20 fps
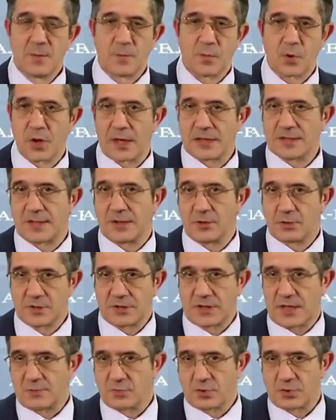por las que no
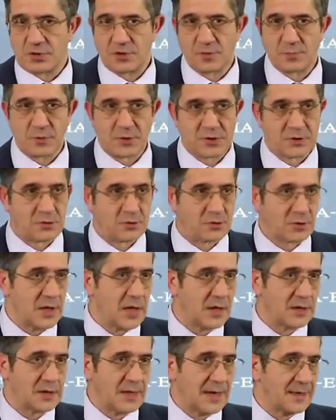estamos dispuestos
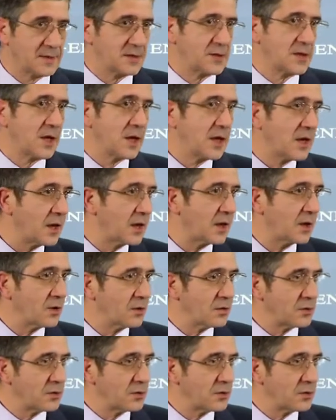a transigir.